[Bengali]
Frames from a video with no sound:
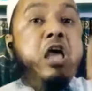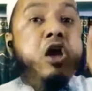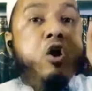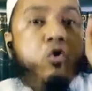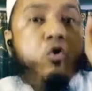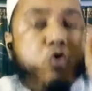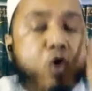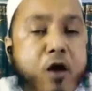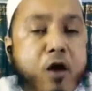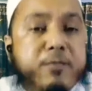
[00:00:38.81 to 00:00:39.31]

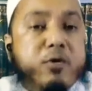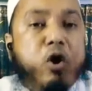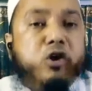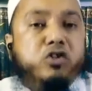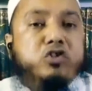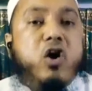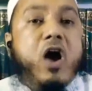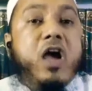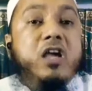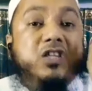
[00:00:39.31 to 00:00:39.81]
কমি
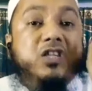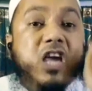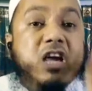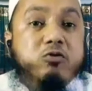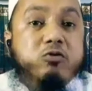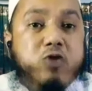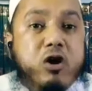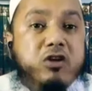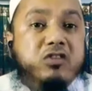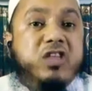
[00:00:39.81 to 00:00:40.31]
অসহায়
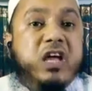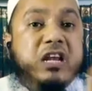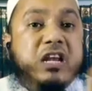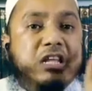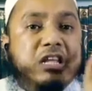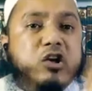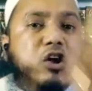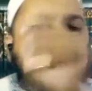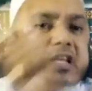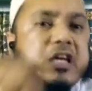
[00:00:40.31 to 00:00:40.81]
শিক্ষকদের হৃদয়
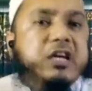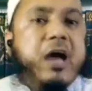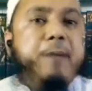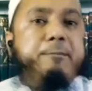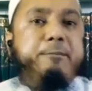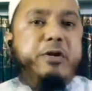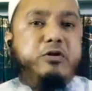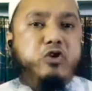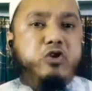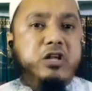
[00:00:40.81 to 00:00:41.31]
থেকে আপনার
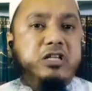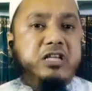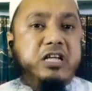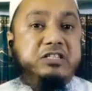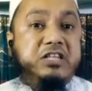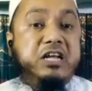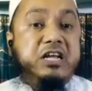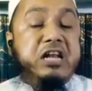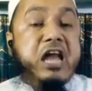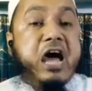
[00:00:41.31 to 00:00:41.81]
সরে যাচ্ছেন
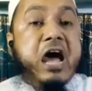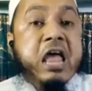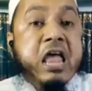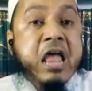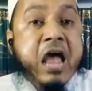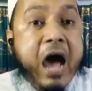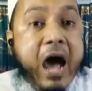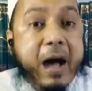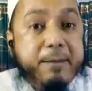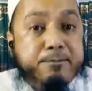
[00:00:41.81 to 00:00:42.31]
না
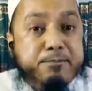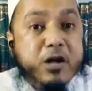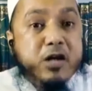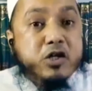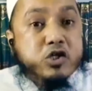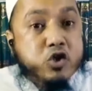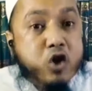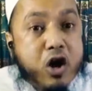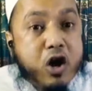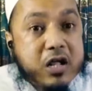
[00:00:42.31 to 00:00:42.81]
আপনার
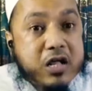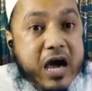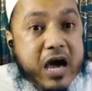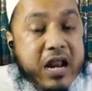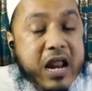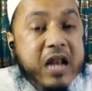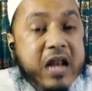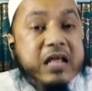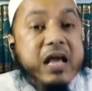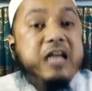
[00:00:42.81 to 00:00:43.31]
সরকারের
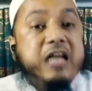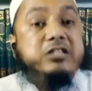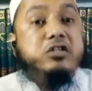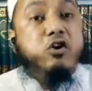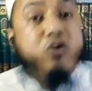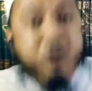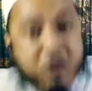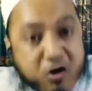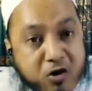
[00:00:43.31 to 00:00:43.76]
কাছেও